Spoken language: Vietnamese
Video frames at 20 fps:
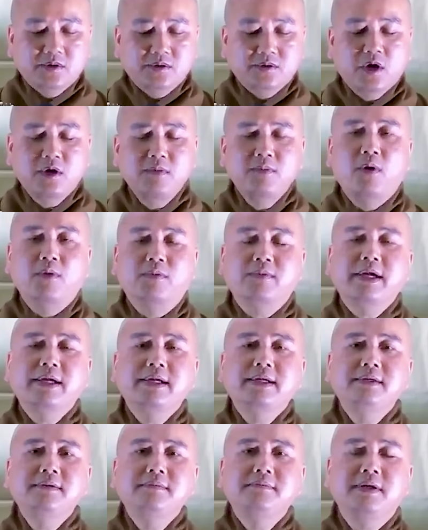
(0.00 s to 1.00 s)
có một cái,
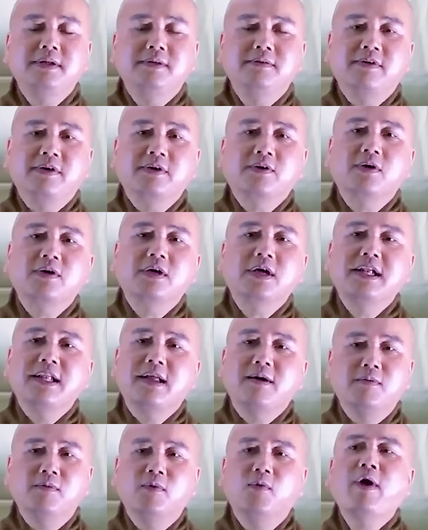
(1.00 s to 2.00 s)
mình phải có cái
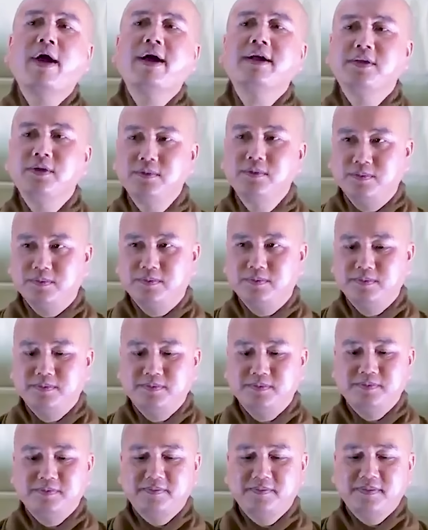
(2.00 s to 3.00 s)
lòng khoan dung.
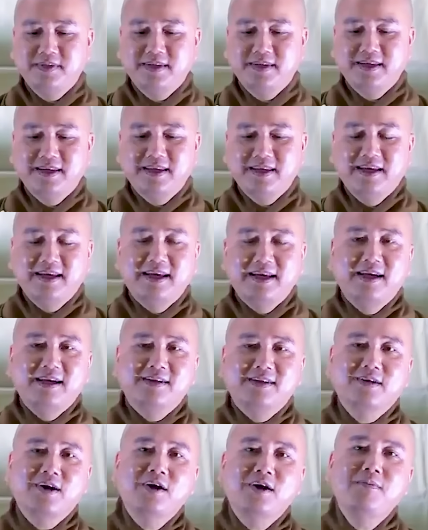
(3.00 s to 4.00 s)

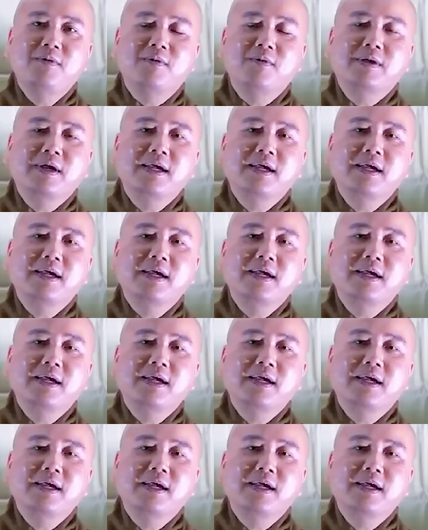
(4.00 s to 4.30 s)
Có một